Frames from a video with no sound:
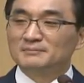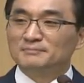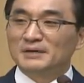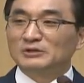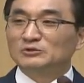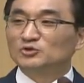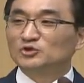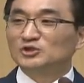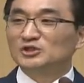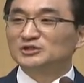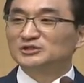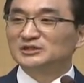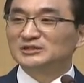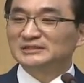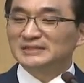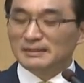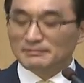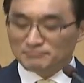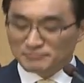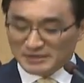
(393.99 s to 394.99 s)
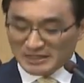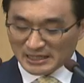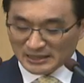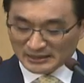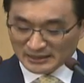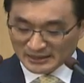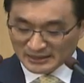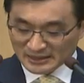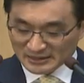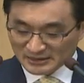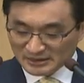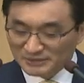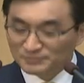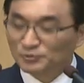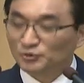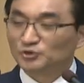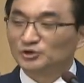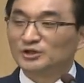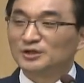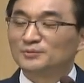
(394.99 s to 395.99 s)
베드로전서 3장
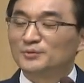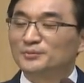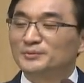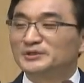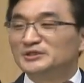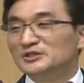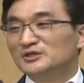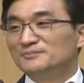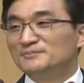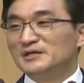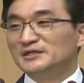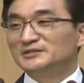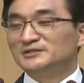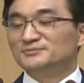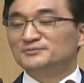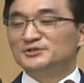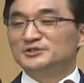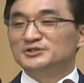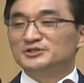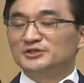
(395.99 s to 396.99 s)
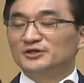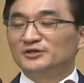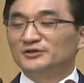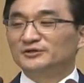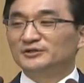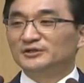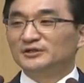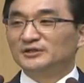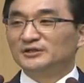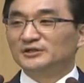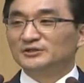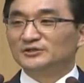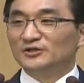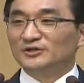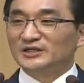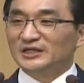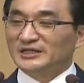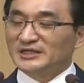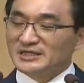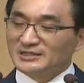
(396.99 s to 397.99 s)
15절에 보면 이런 말씀이 있죠.
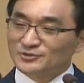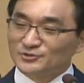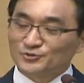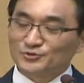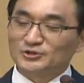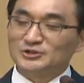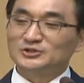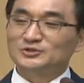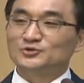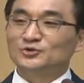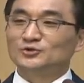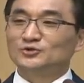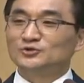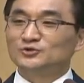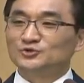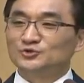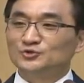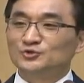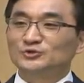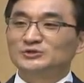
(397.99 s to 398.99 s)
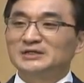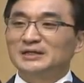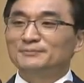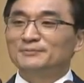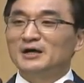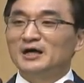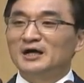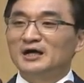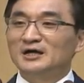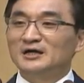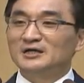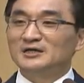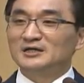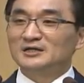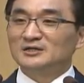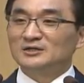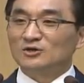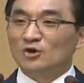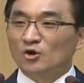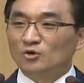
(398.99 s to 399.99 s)
너희가 예수 그리스도를 주로 삼아
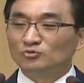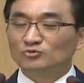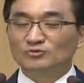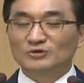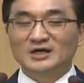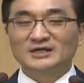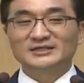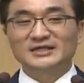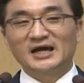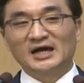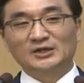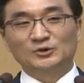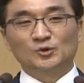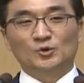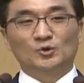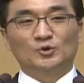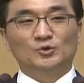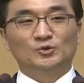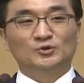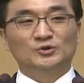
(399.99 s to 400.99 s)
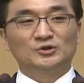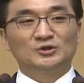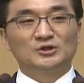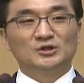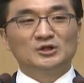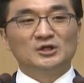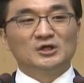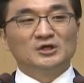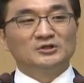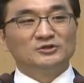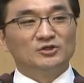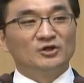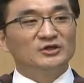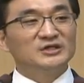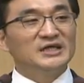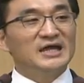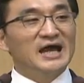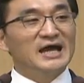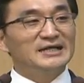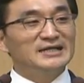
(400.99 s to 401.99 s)
거룩하게 하고
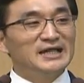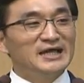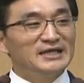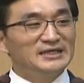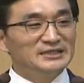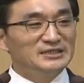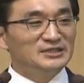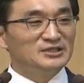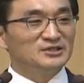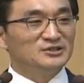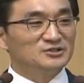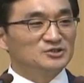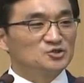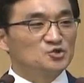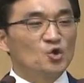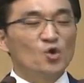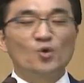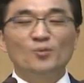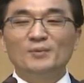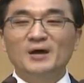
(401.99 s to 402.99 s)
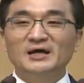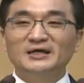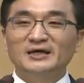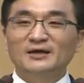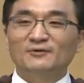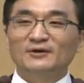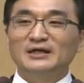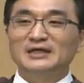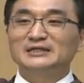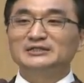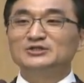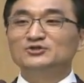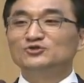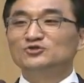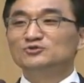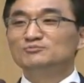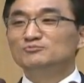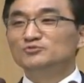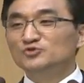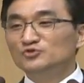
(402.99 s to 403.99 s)
너희 안에 있는 소망에 관한
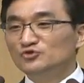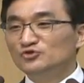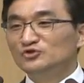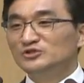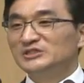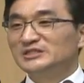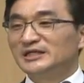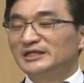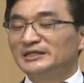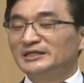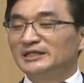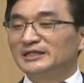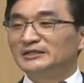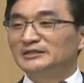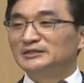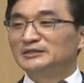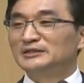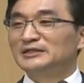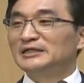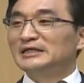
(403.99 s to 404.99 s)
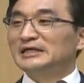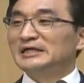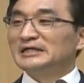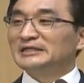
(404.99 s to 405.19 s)
이유를 묻는 자에게는